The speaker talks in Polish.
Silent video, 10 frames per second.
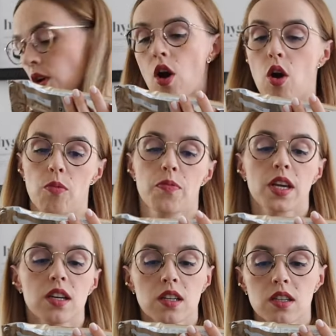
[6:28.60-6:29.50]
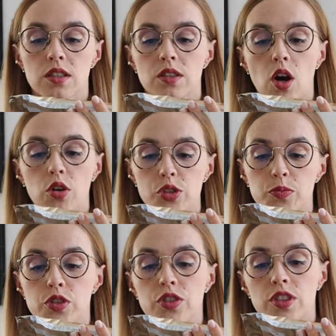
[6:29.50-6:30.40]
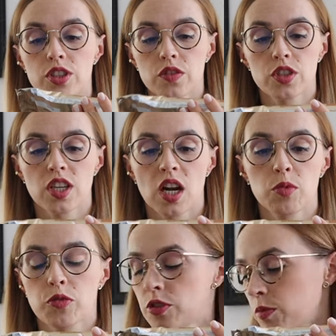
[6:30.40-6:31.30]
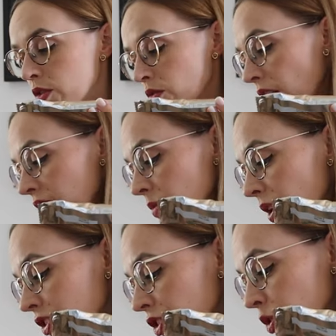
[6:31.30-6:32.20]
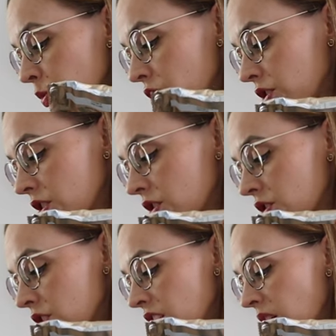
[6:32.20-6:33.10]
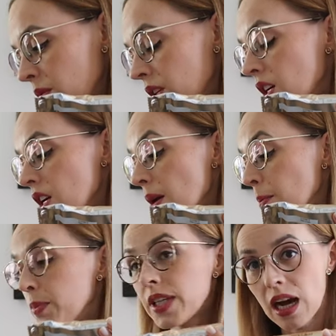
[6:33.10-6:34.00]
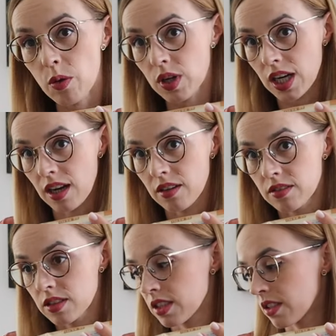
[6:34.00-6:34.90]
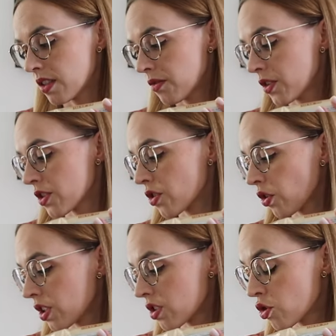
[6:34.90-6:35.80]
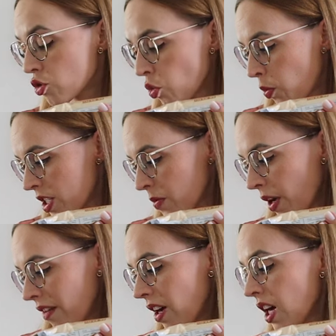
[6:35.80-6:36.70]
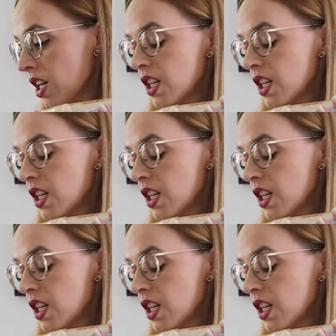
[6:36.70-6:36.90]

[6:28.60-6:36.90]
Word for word: o, 8,9 gramów w tym naturalnym, a 10,3 gramy białka E, więc to jest super sprawa.